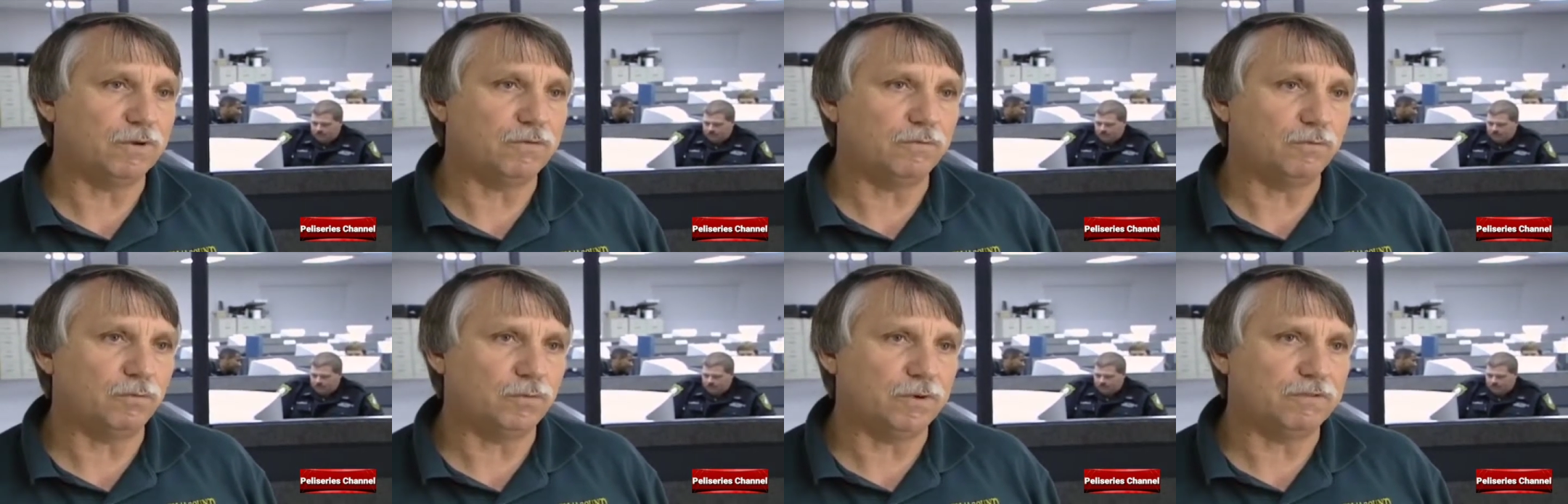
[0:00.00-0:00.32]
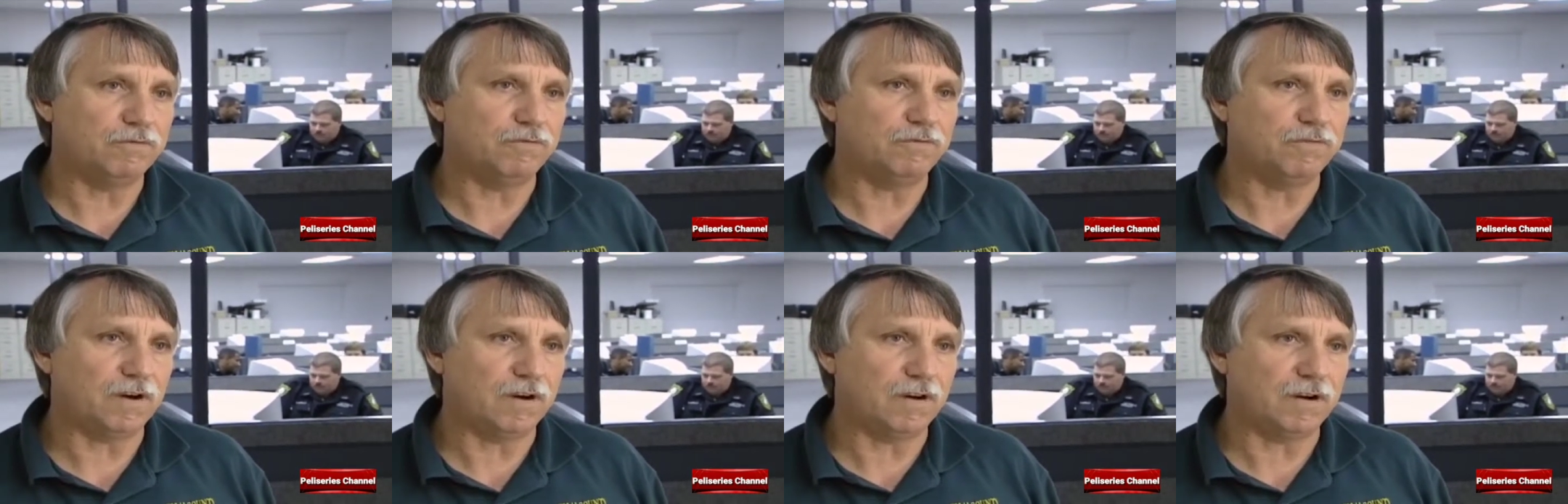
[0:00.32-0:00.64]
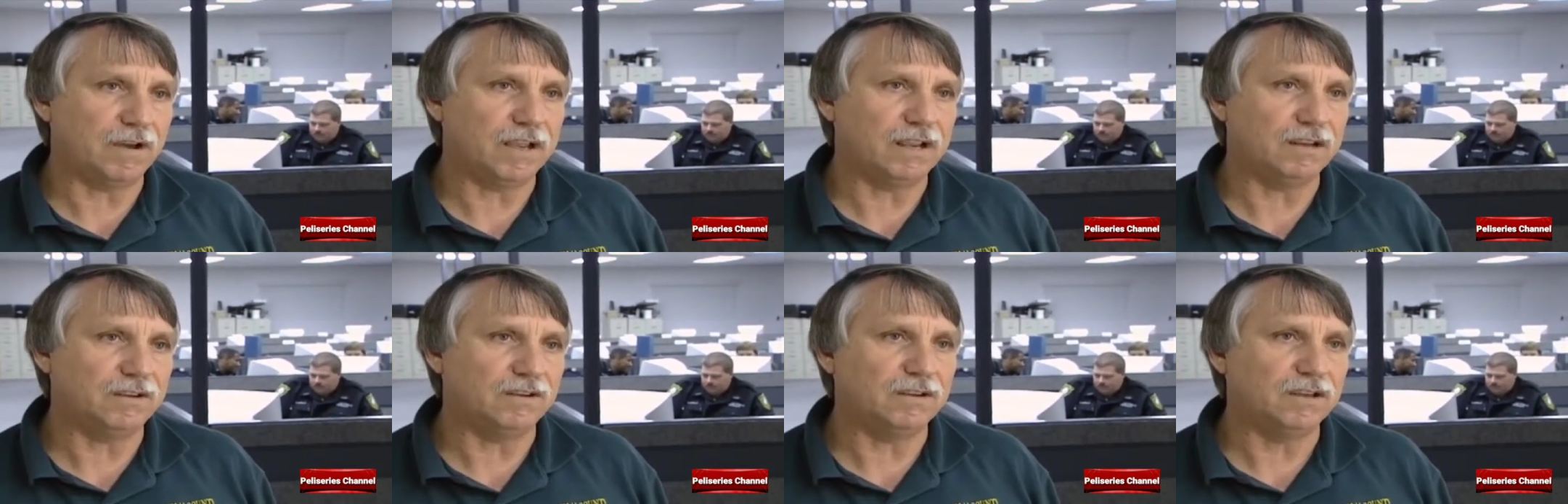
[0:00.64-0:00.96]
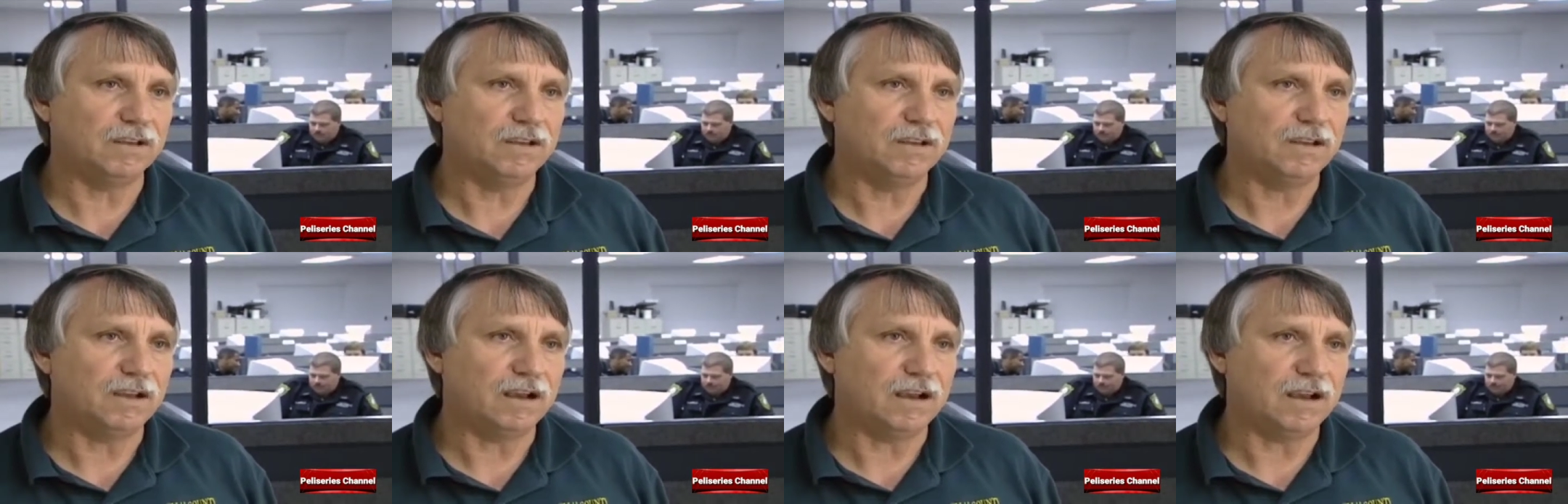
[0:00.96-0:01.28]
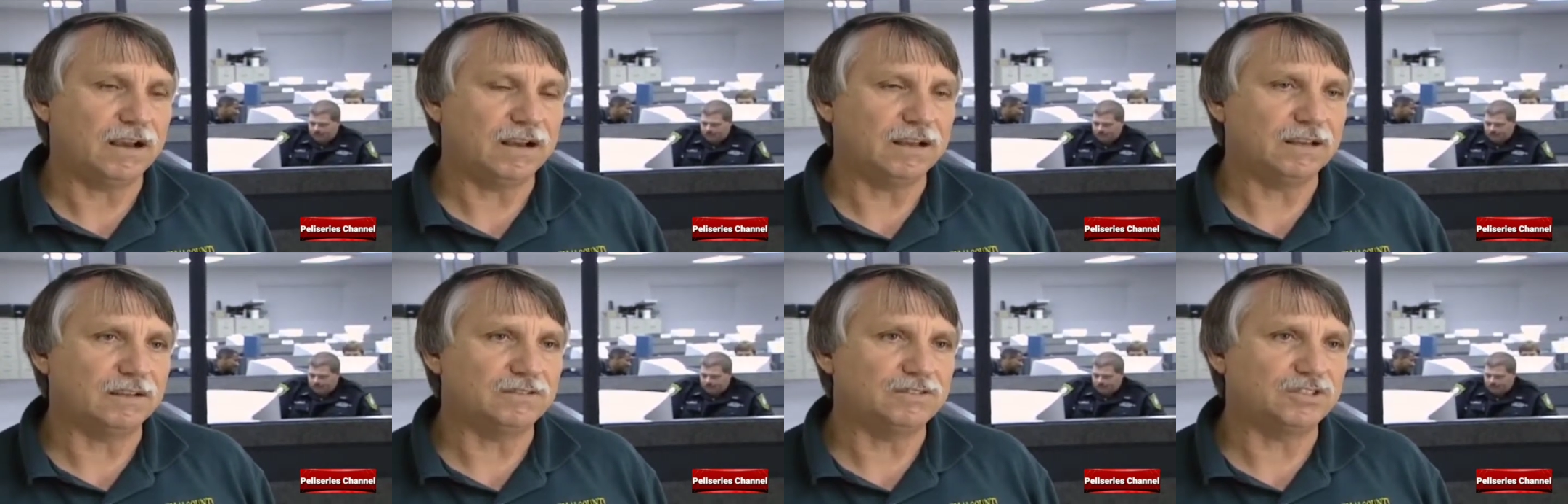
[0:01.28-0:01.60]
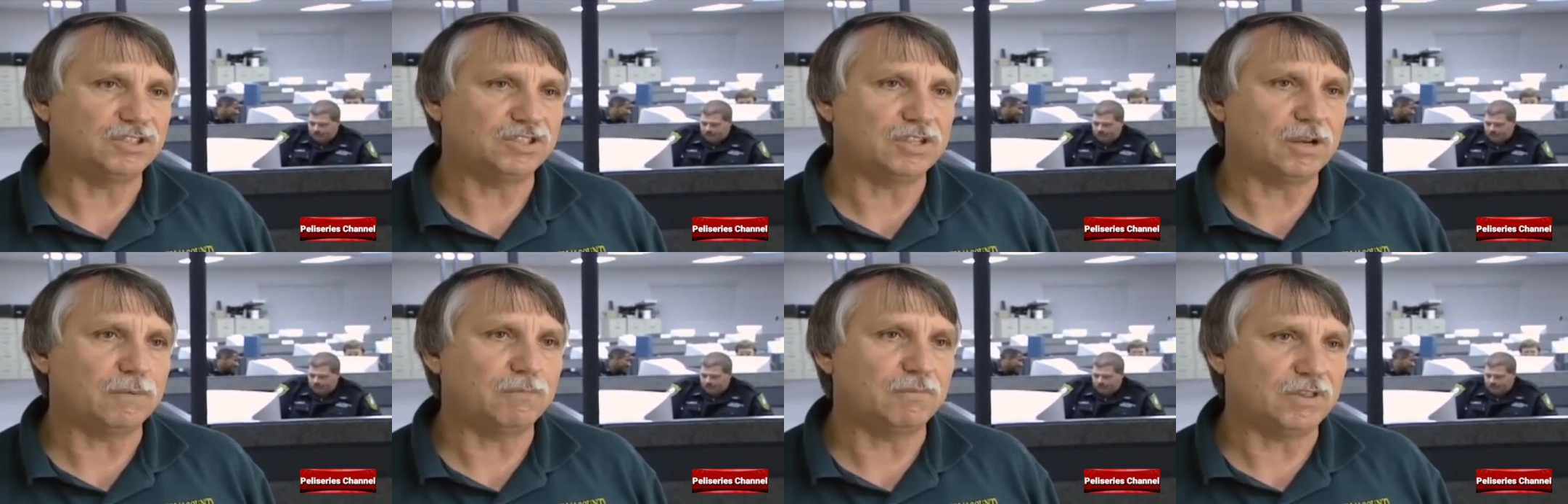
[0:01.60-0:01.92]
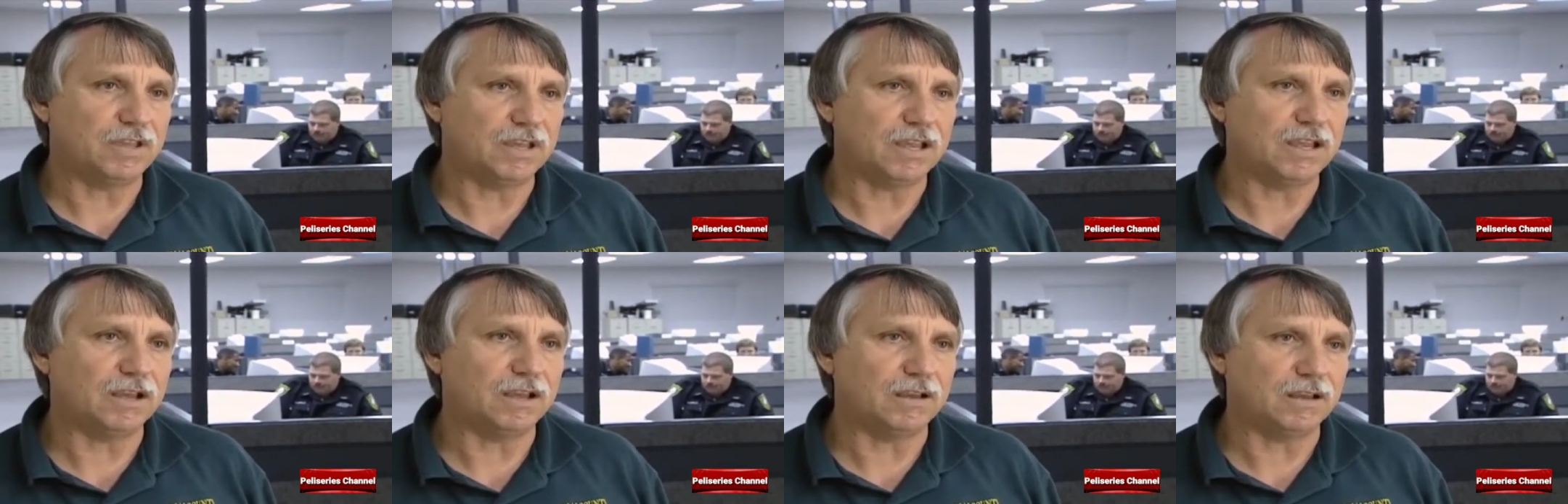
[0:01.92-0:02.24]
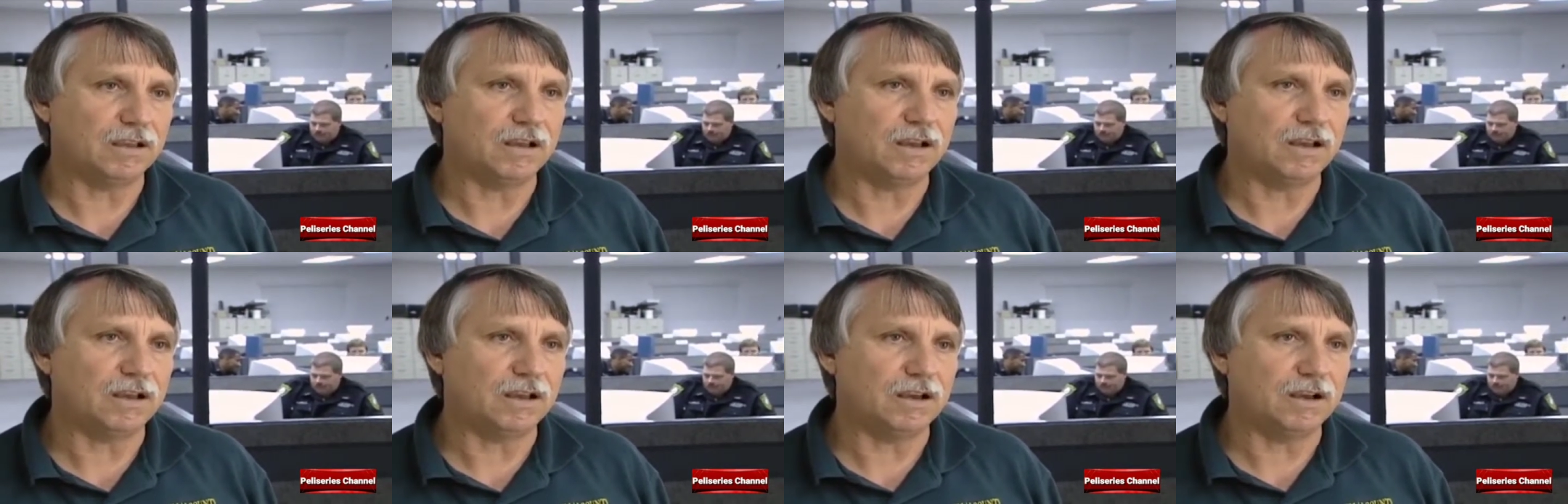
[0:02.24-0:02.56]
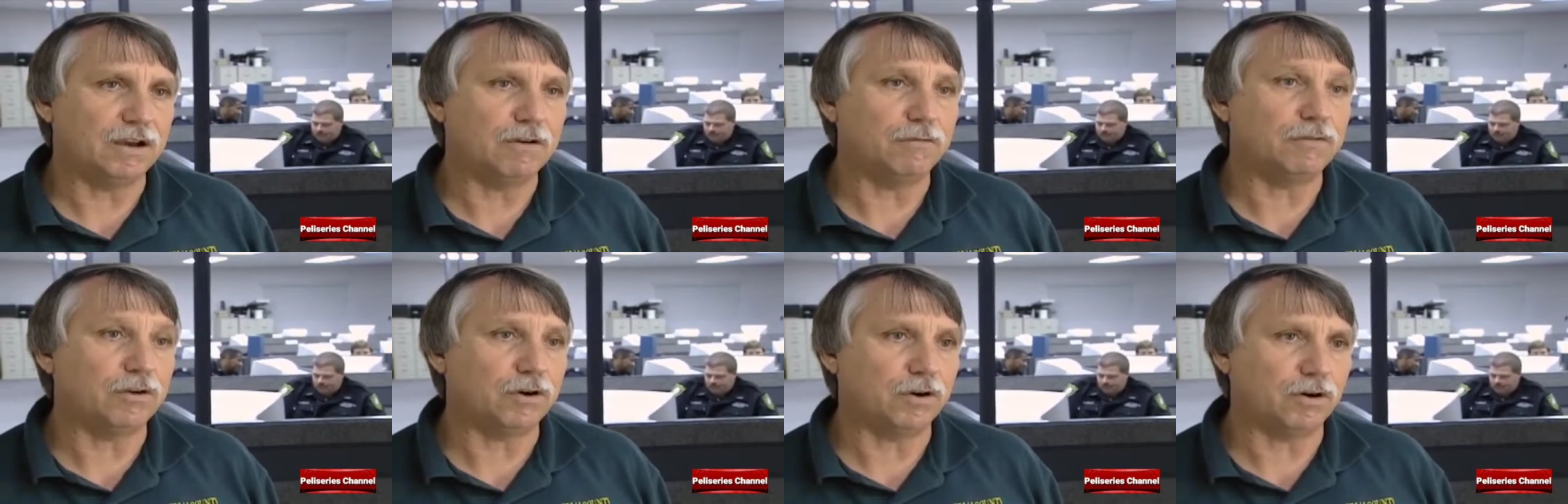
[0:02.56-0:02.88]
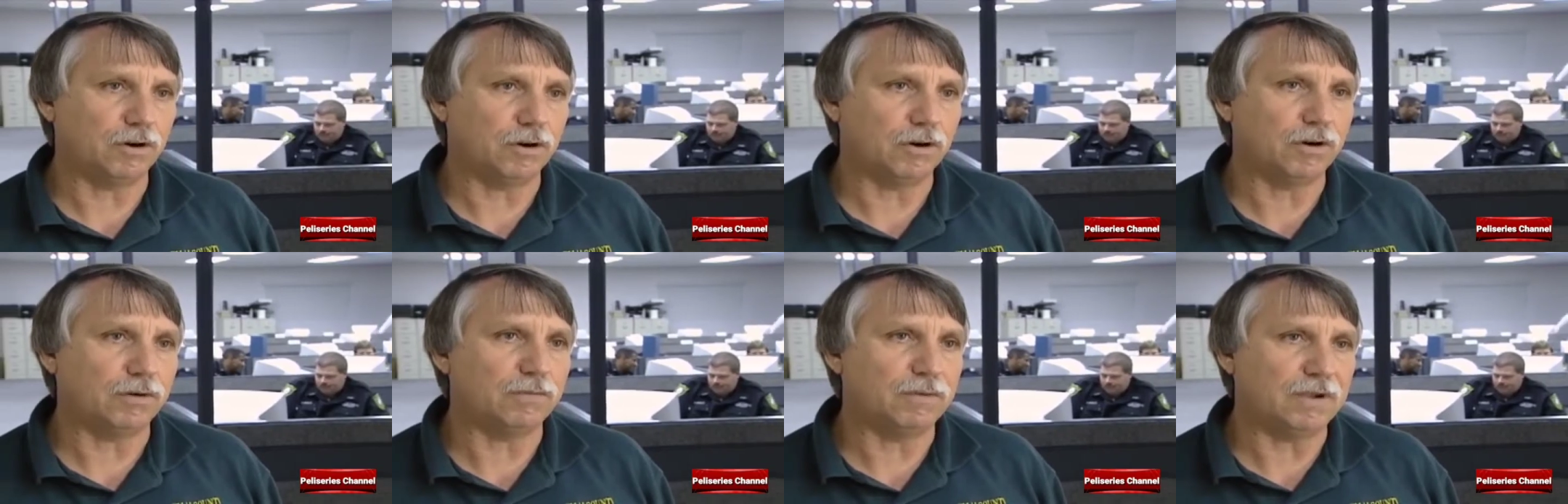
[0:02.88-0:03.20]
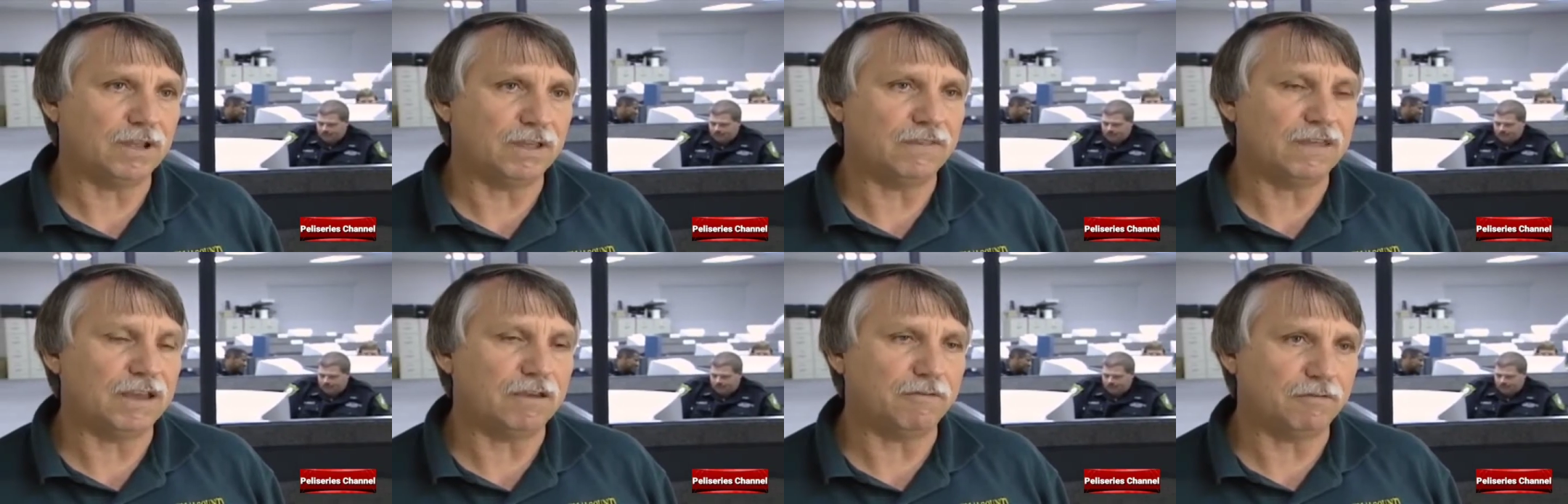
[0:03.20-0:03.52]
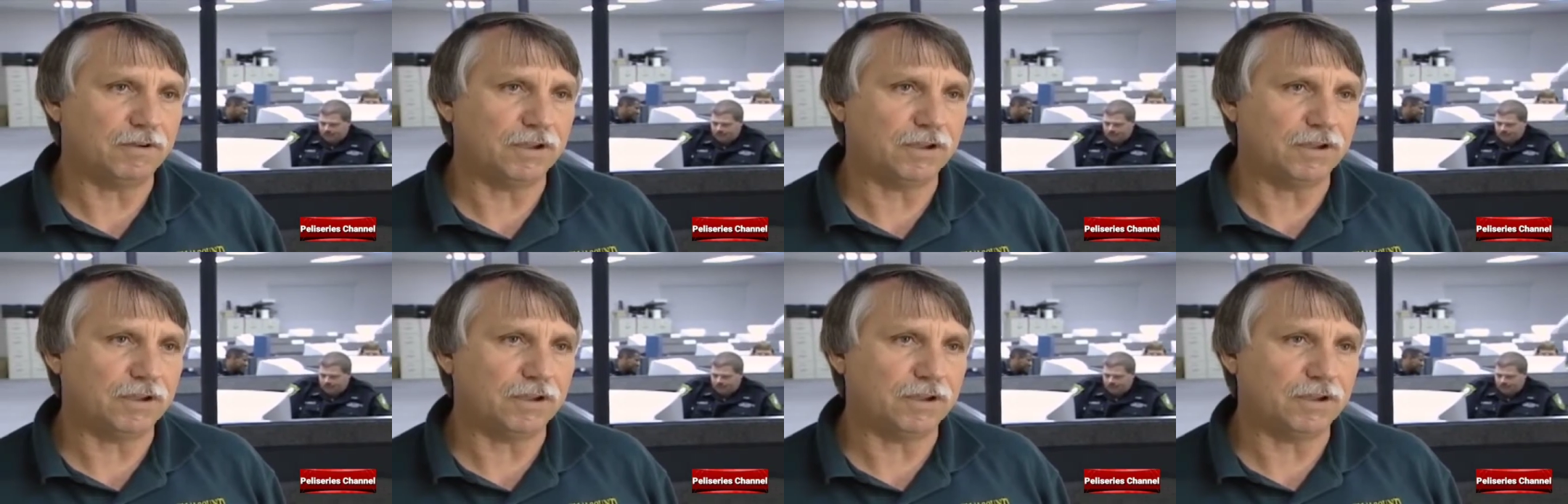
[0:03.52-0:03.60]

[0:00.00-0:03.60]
pudiera encontrar algo de ella en ese vehículo.